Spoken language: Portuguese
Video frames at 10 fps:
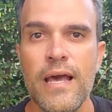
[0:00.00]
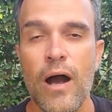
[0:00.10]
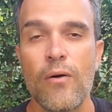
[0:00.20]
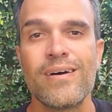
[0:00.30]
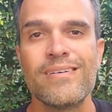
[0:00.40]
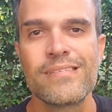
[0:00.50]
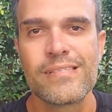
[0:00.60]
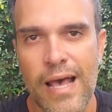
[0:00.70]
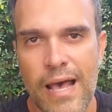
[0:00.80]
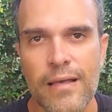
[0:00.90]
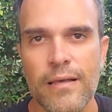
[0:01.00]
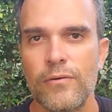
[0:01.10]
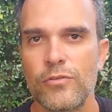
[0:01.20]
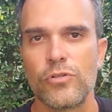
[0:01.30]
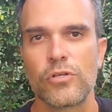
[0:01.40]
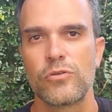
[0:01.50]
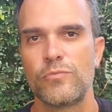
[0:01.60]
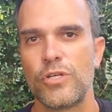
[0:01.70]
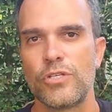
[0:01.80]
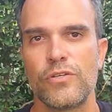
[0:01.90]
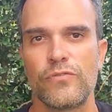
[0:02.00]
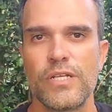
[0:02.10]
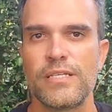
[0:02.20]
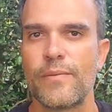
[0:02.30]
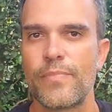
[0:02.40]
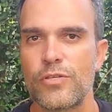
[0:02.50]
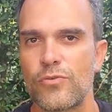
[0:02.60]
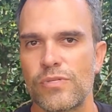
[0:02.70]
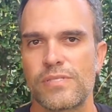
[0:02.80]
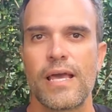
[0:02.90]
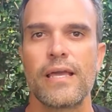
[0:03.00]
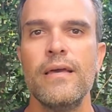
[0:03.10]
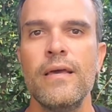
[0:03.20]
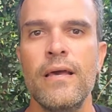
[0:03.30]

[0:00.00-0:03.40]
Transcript: alcançar os nossos objetivos, nem sempre a gente consegue